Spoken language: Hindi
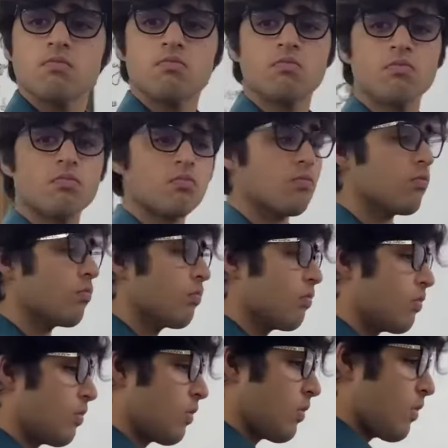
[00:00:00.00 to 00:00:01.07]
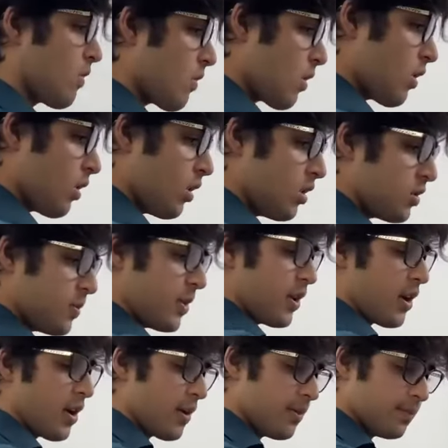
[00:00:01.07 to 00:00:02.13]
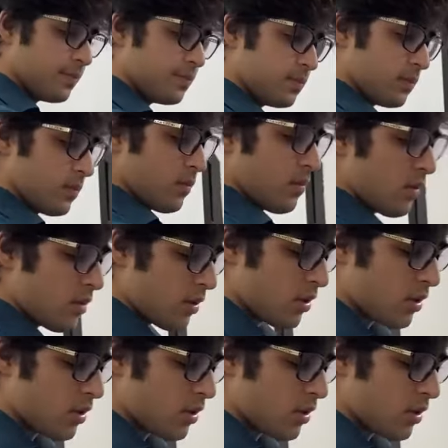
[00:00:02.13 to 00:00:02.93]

हम्म, इसमें क्या है